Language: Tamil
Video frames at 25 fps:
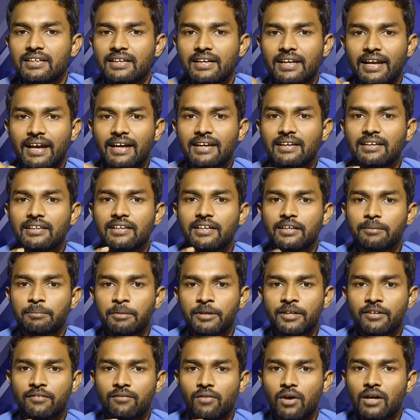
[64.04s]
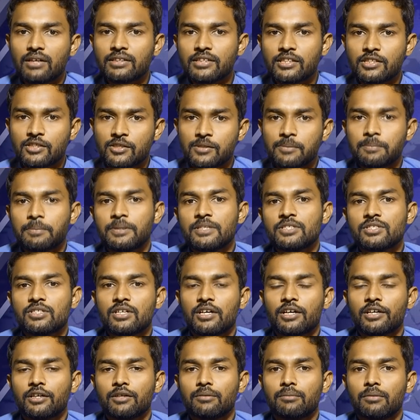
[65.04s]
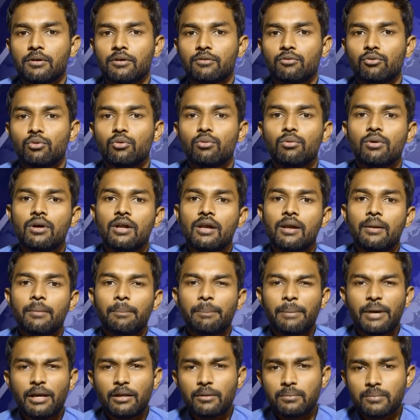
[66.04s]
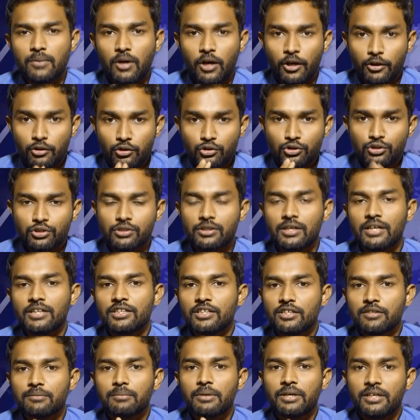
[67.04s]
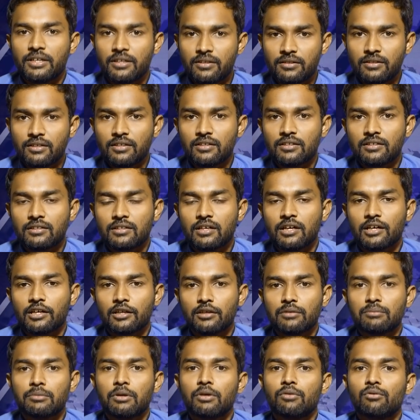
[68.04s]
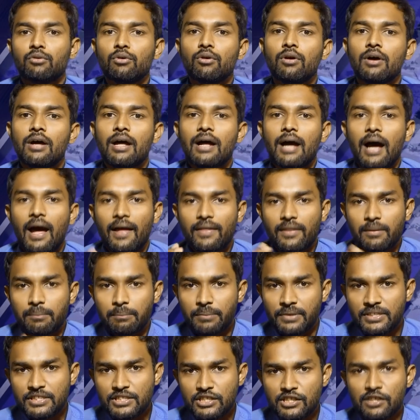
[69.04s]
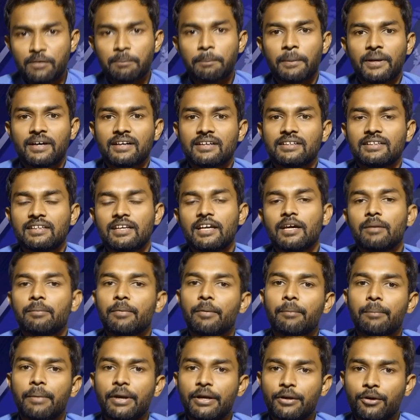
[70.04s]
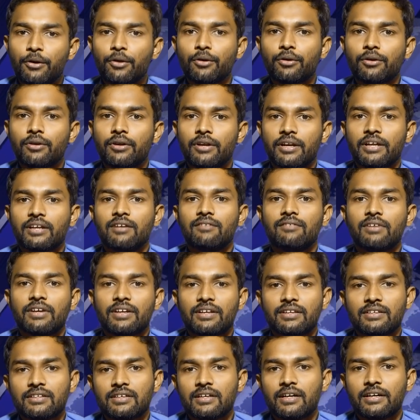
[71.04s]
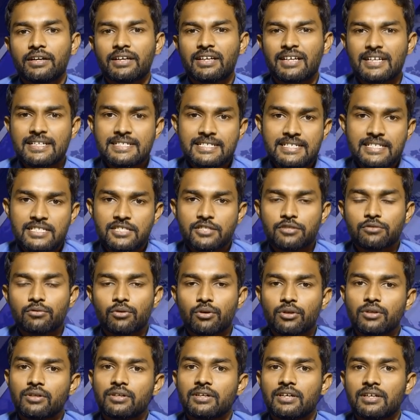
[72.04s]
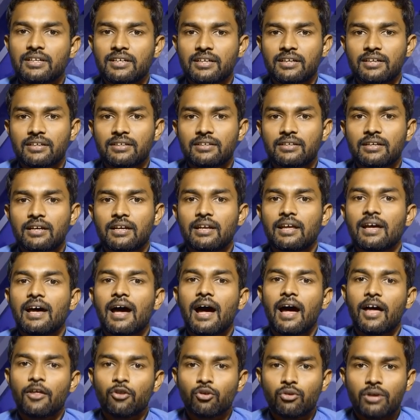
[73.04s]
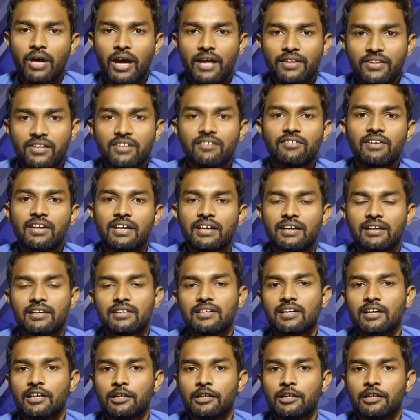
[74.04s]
அந்த கிராக்கில் ஏற்பட்ட வாட்டர் சிப்பேஜ் காரணமாகவும் மேலும் கரோஷன் அதிகமாக இருந்ததன் காரணமாகவும் அந்த பிரிட்ஜுக்கு பக்கத்துலேயே இப்போ மெட்ரோ ரயில் வர்றதுக்கான கன்ஸ்ட்ரக்ஷன் ஒர்க் நடக்கிறதுனால அதோட அதிர்வலைகள்